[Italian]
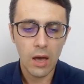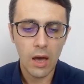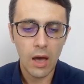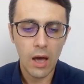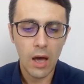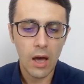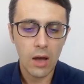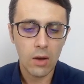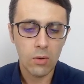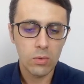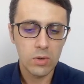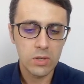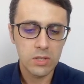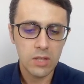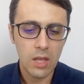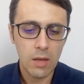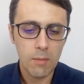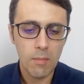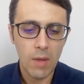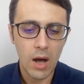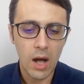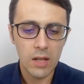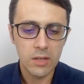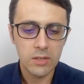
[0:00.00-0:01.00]
a questa
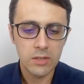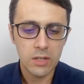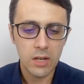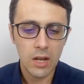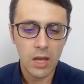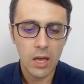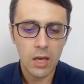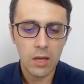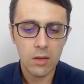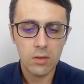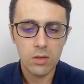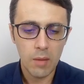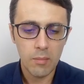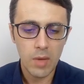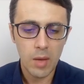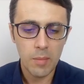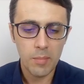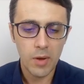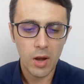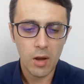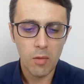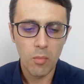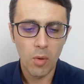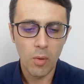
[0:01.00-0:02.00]
immagine, a me
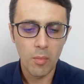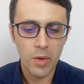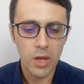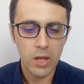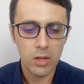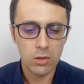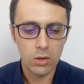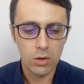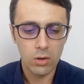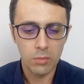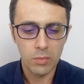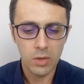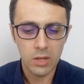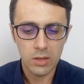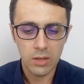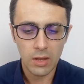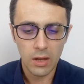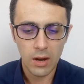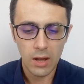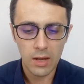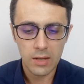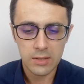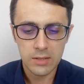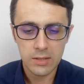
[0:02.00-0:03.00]
per il momento non mi
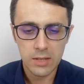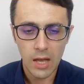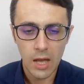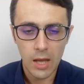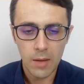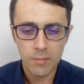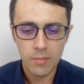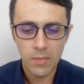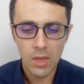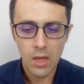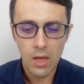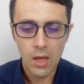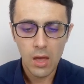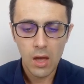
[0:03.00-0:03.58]
interessa,